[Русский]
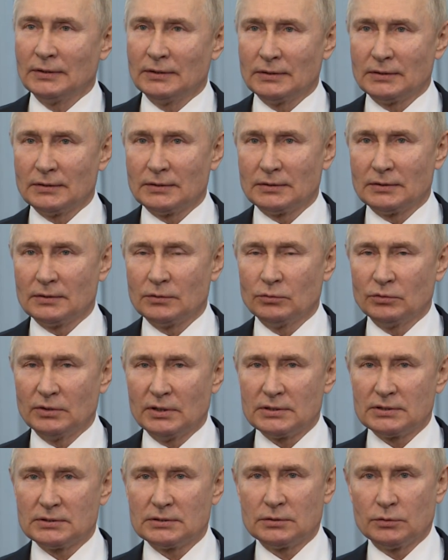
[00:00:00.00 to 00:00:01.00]
У
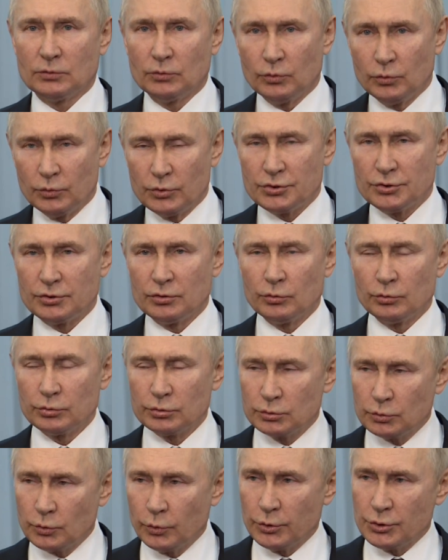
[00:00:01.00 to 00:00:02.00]
нас очень
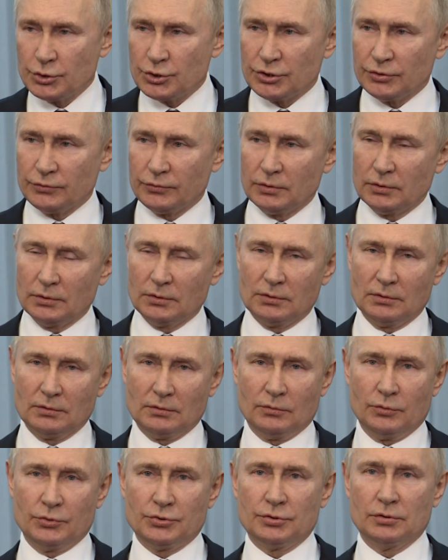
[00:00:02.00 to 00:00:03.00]
устойчивые
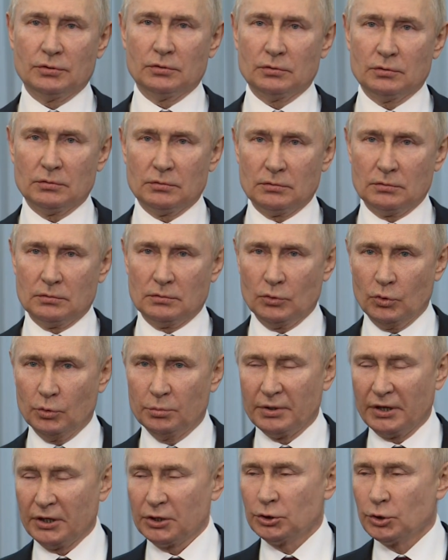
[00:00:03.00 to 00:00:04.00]
очень
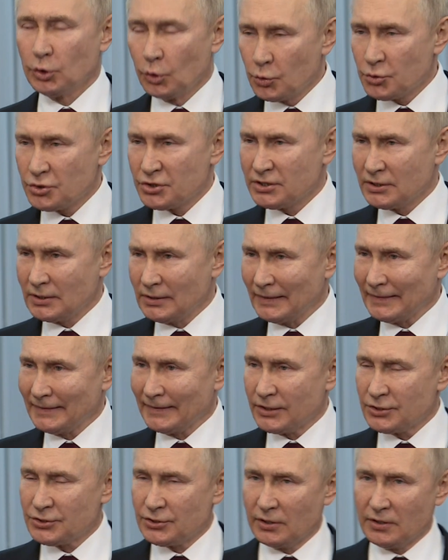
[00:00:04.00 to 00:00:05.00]
добрые, дружеские
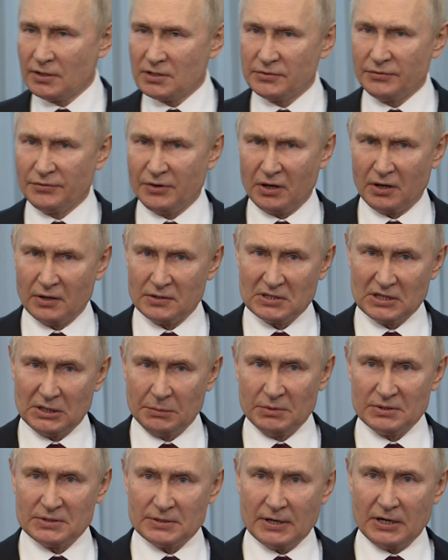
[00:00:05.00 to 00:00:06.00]
отношения с
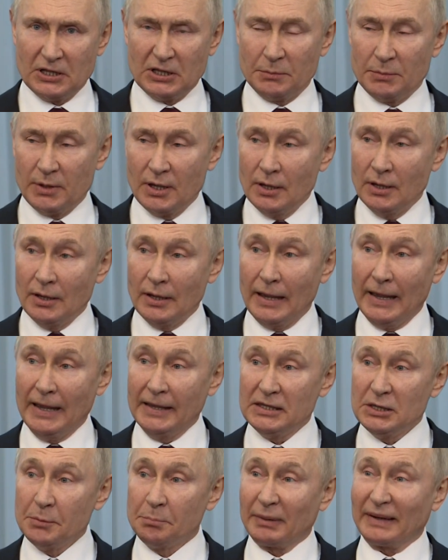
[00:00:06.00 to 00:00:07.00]
африканскими странами, и
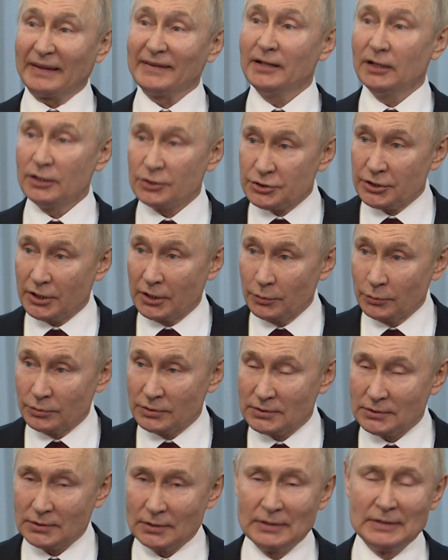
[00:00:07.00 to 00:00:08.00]
они
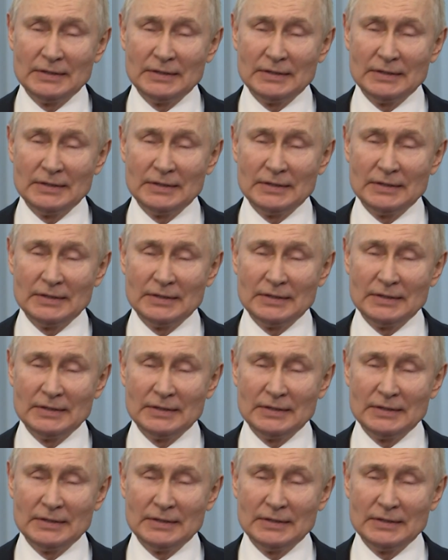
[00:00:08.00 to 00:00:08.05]
продолжаются.